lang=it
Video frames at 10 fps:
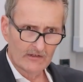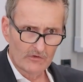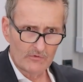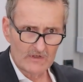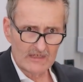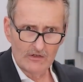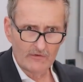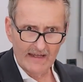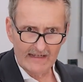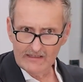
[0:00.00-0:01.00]
con cui si
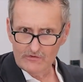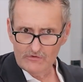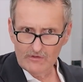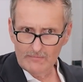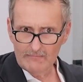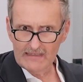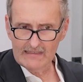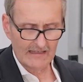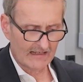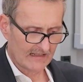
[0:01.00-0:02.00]
governano
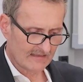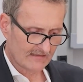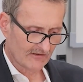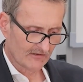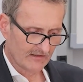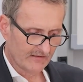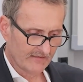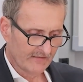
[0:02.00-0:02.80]
normalmente le relazioni.